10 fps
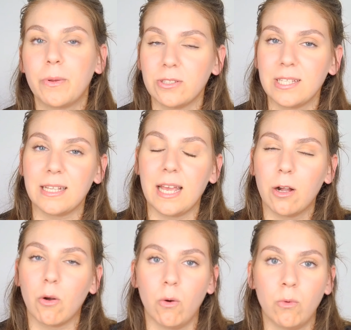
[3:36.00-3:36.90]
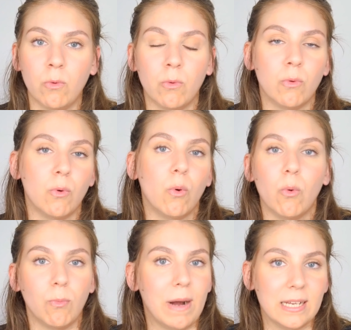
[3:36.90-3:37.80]
proceder
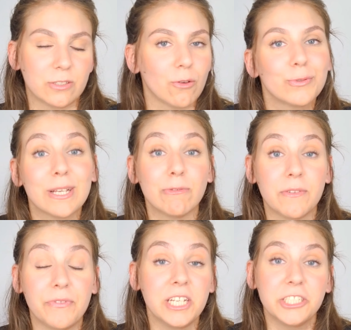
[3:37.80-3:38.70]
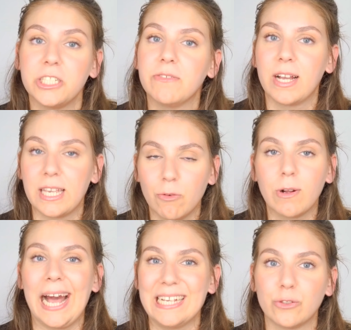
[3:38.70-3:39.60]
com uma solução definitiva, que
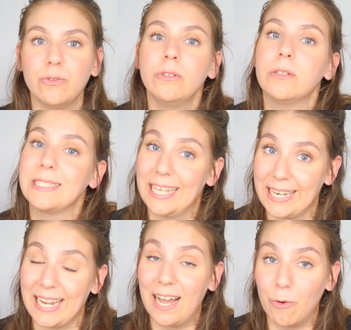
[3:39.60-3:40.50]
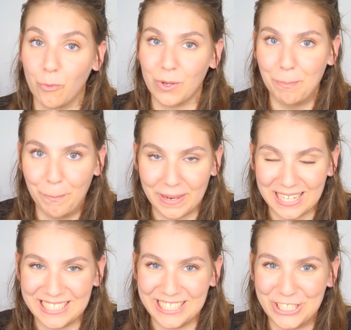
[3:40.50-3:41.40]
no caso seria um
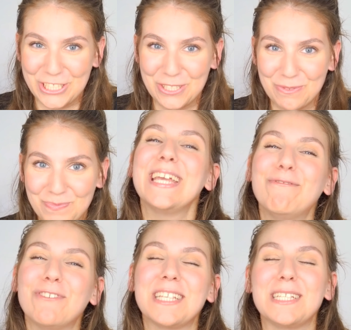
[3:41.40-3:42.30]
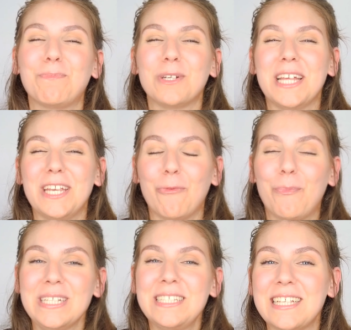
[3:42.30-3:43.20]
implante. Aí vocês
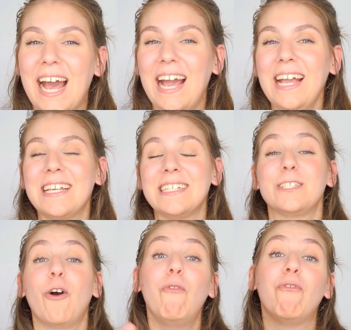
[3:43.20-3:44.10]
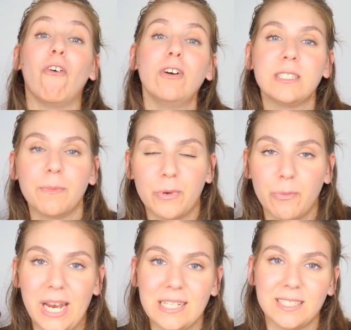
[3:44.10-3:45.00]
poderiam pensar que se eu fosse
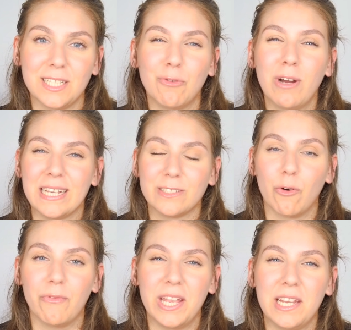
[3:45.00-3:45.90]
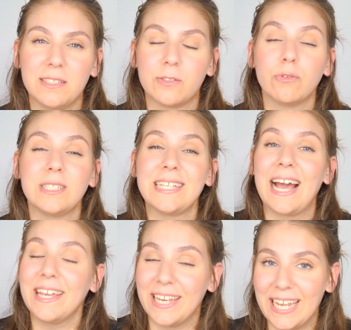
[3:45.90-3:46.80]
para o Brasil resolver isso,
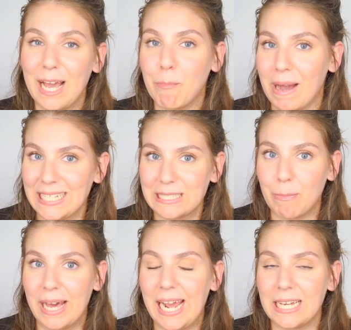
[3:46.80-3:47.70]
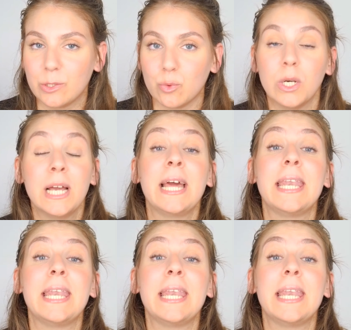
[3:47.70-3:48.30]
sairia mais barato.